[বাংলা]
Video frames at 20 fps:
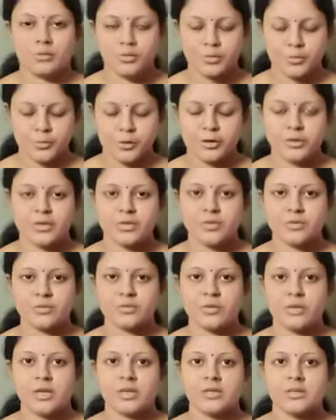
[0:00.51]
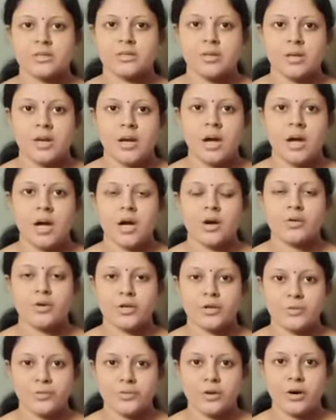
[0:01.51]
morning students. How
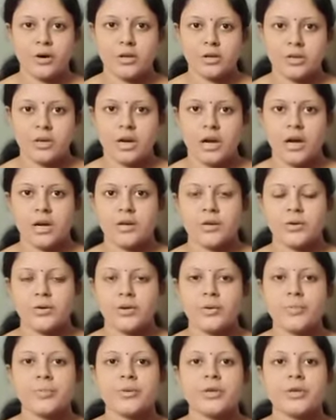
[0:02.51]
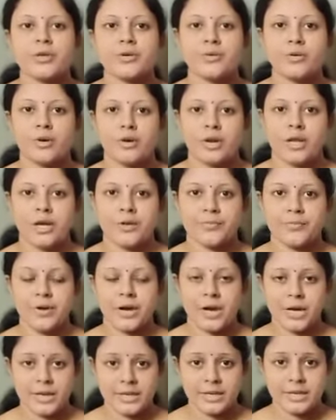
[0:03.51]
are you all? I hope you all are
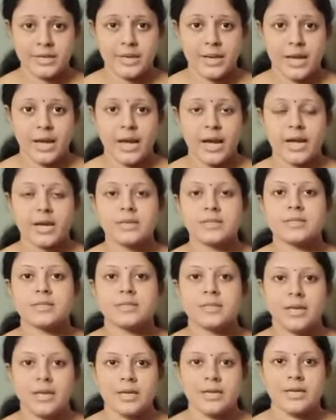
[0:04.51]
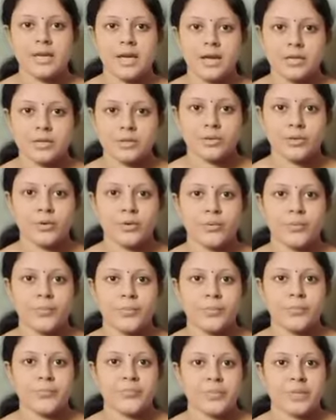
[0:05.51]
fine and staying at home.
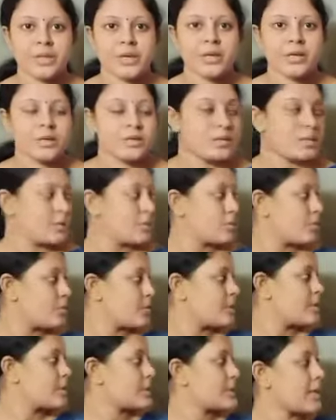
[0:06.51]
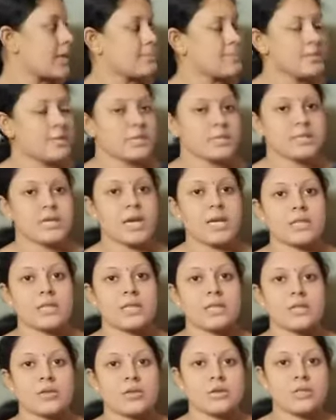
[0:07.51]
তোমাদের সাবজেক্ট
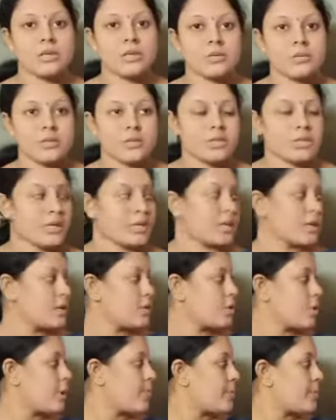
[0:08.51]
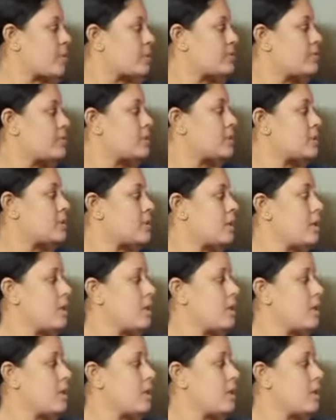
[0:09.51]
সাহিত্যের কথাগুলি থেকে টপিক হচ্ছে